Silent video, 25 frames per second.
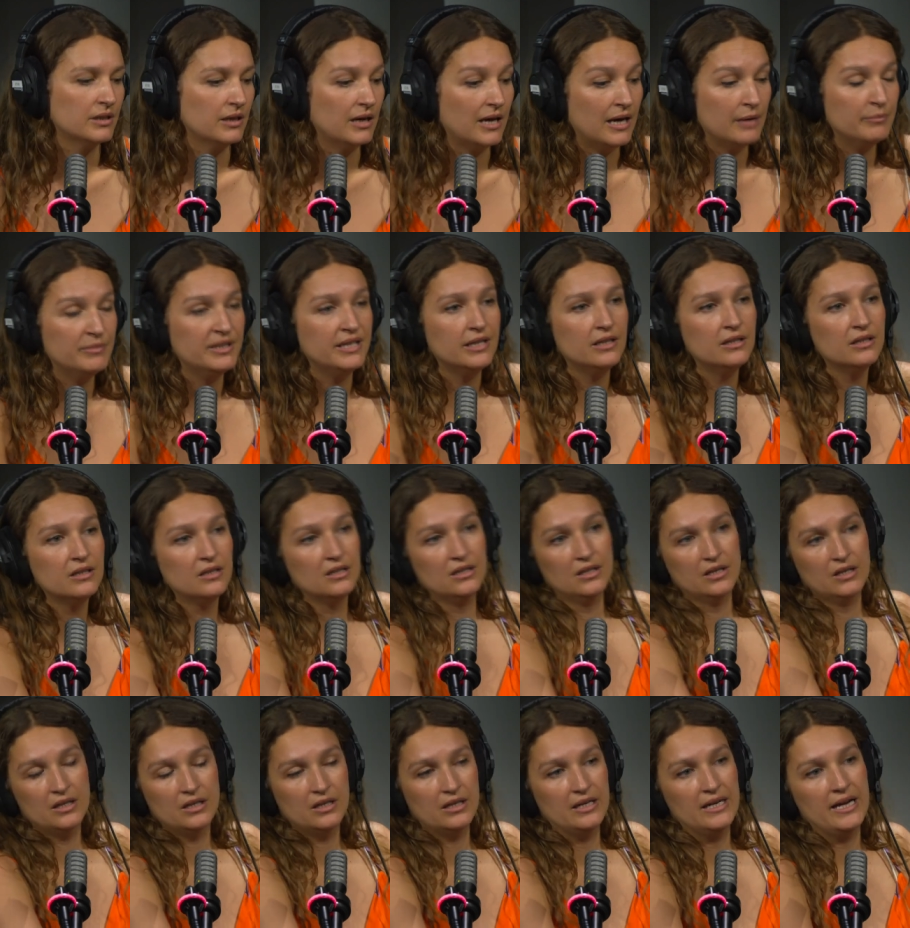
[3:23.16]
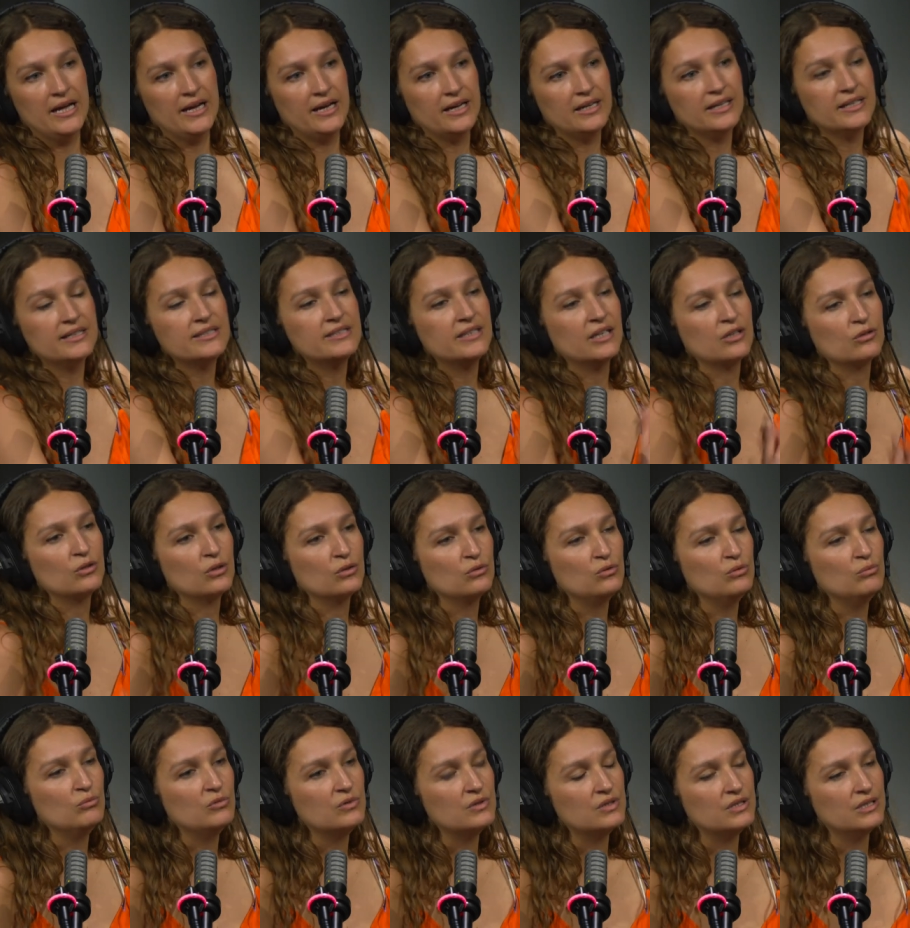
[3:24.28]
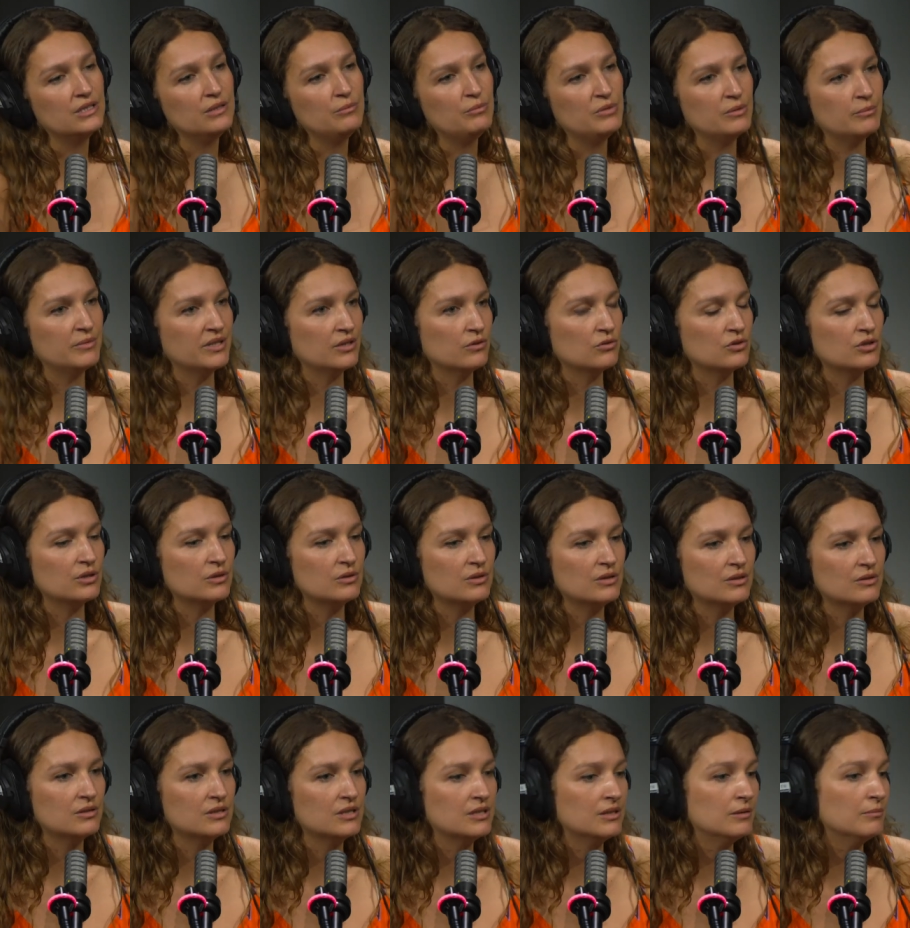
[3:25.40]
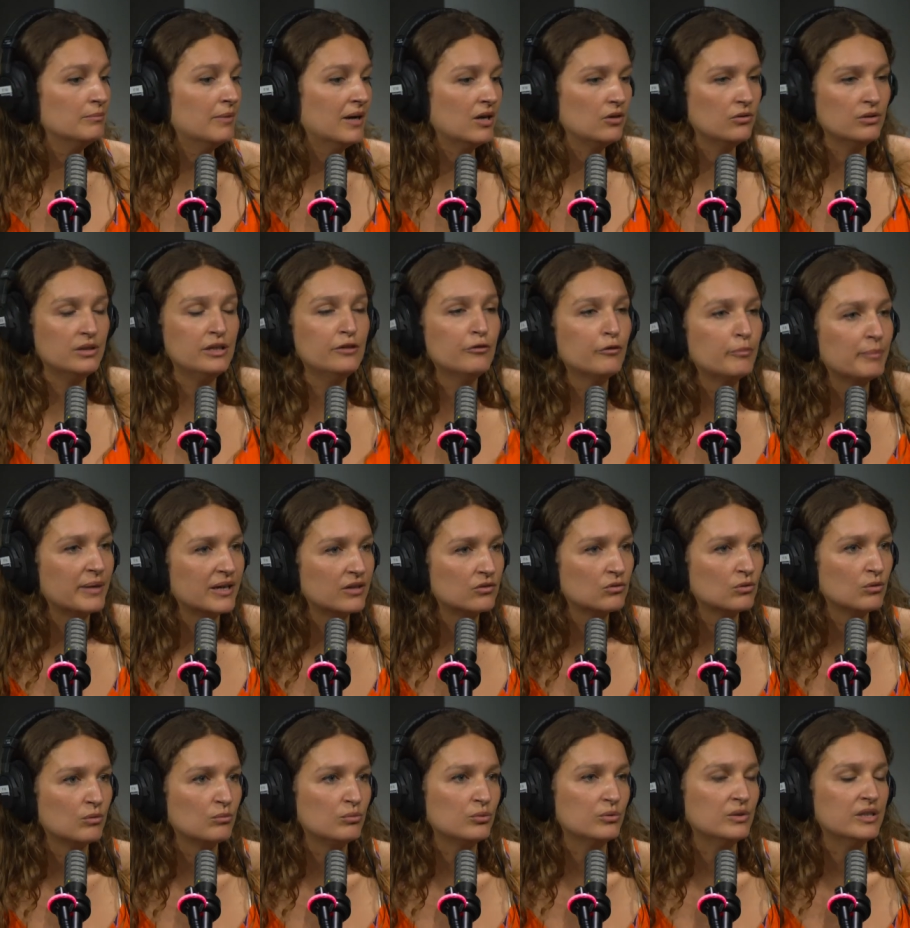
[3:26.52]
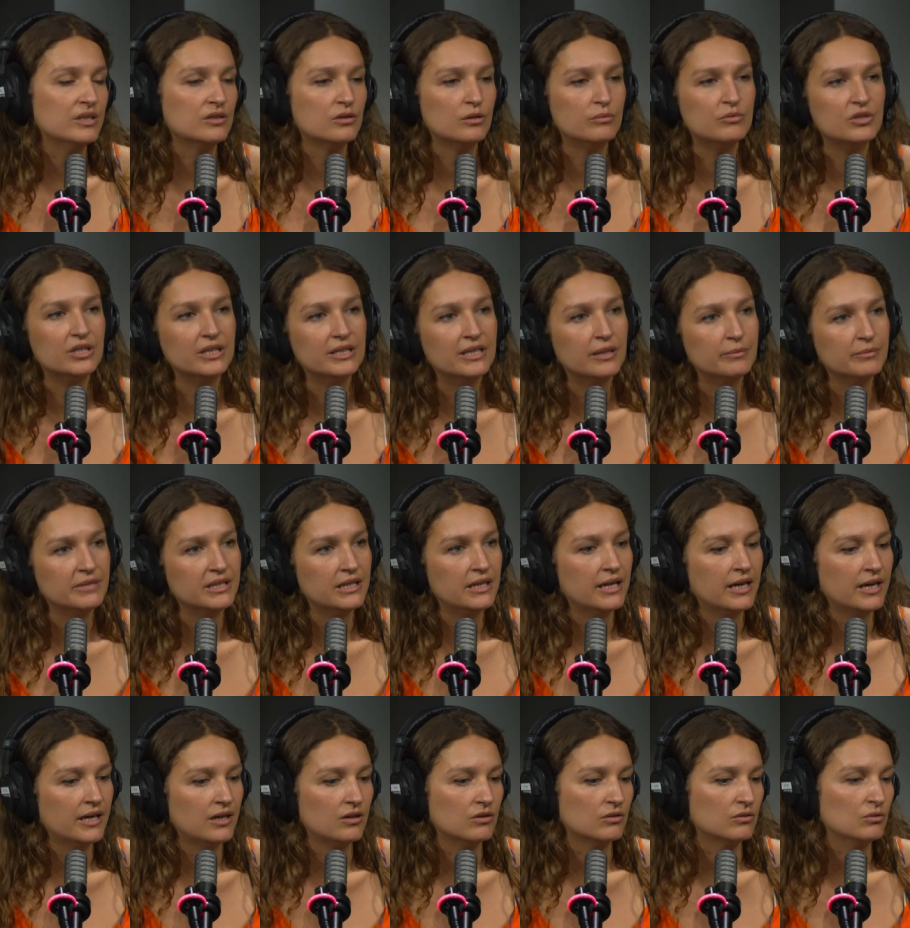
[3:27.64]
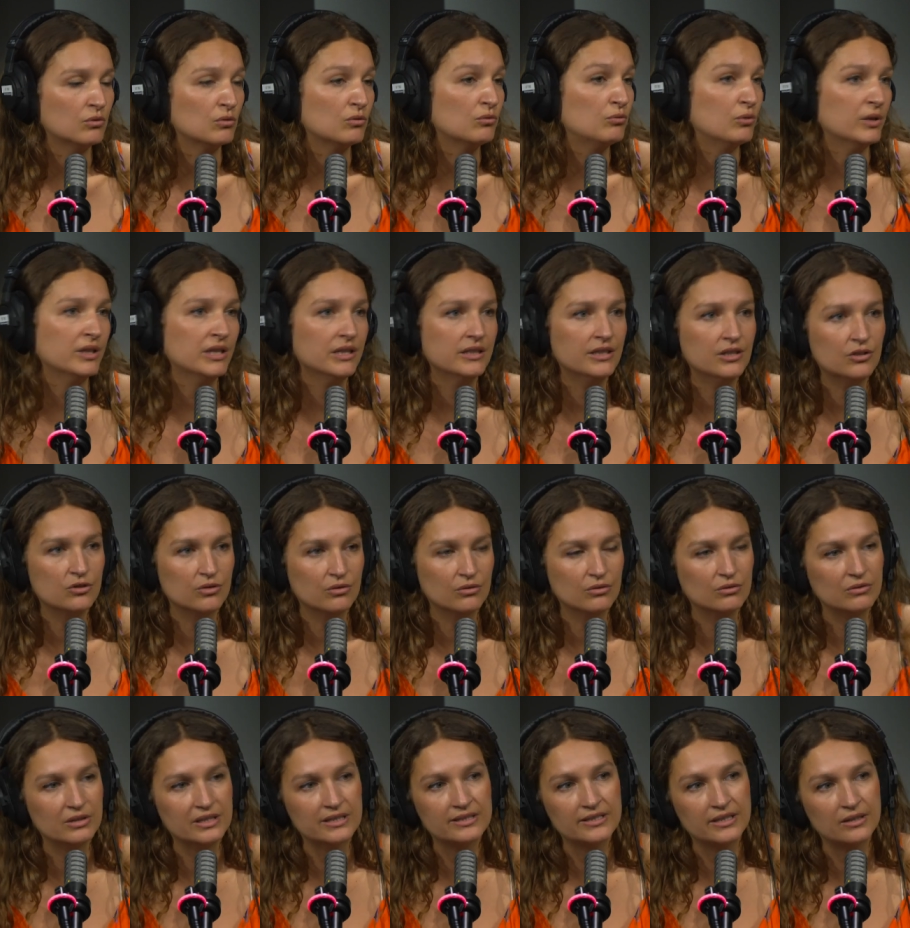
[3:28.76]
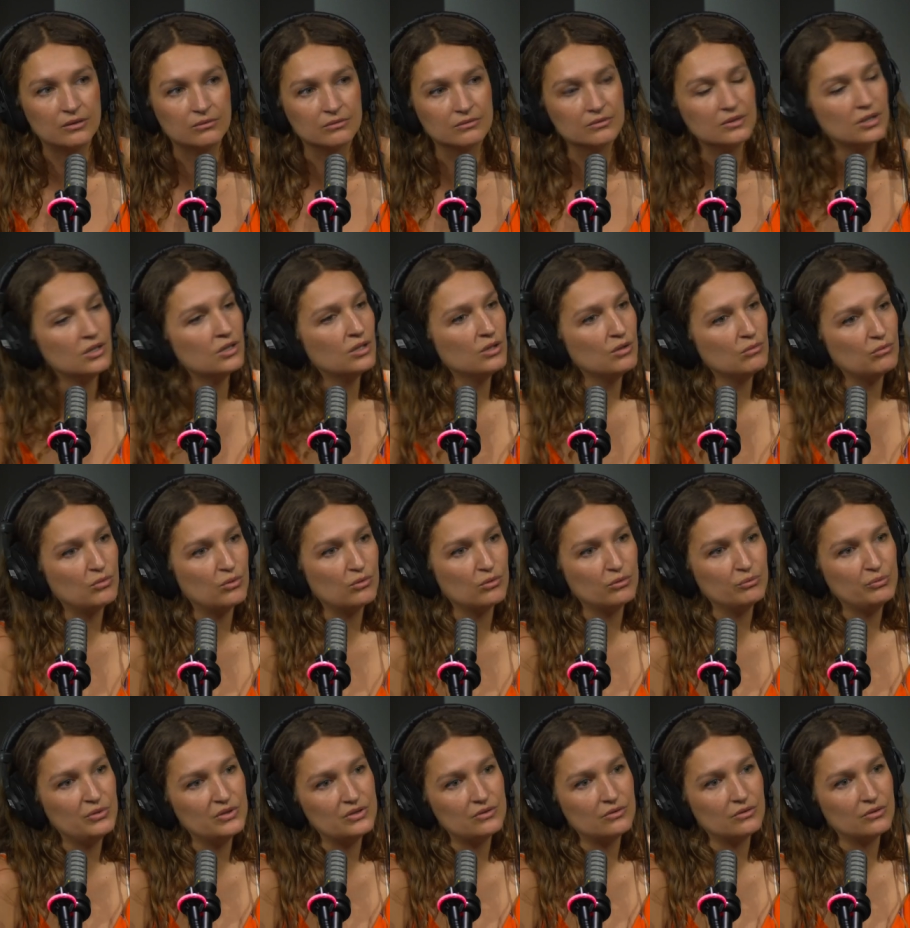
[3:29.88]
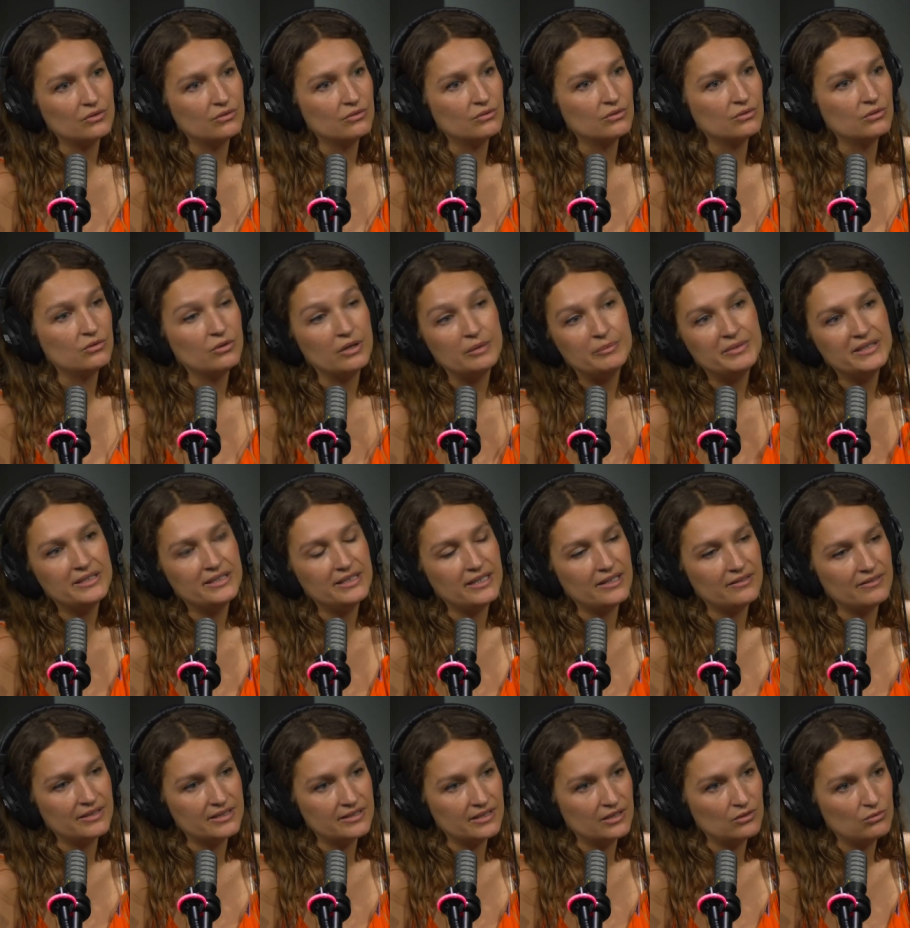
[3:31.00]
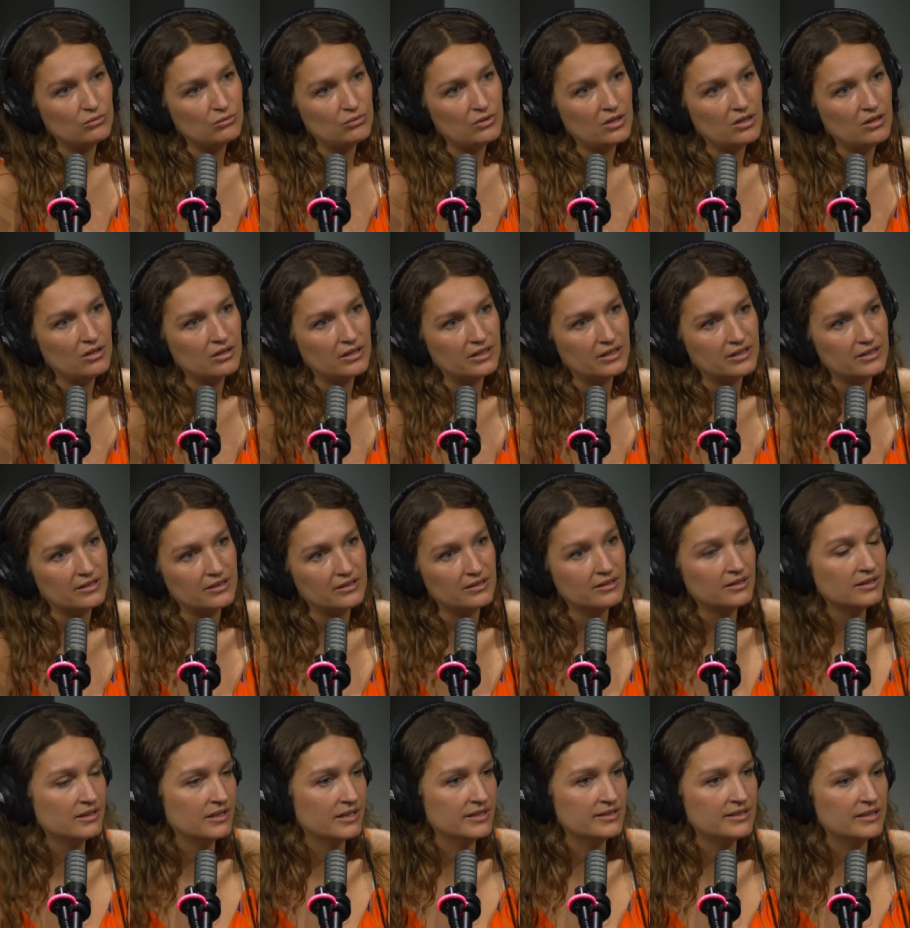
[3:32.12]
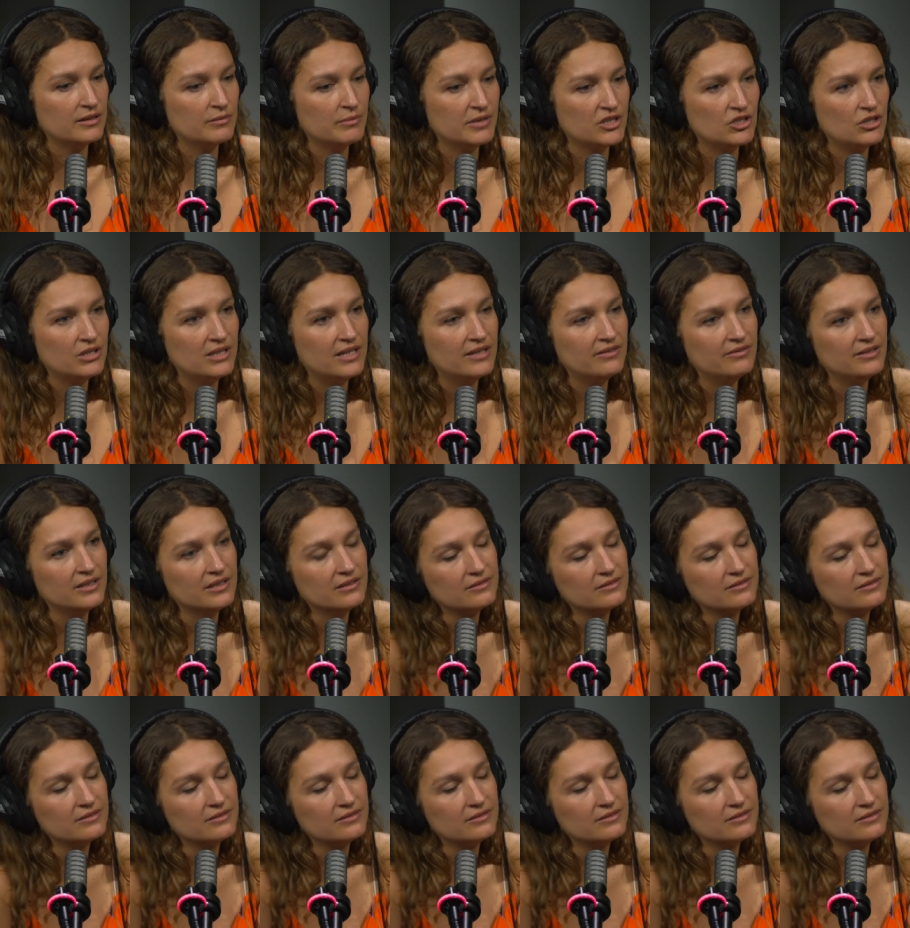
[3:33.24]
amené l'art à l'extérieur du musée. Puis maintenant, j'essaie aussi par le livre, par exemple, ou des objets, d'amener l'art dans le foyer des gens, dans les salons, qu'on puisse euh, cohabiter avec cette couleur et, cette magie de la vie.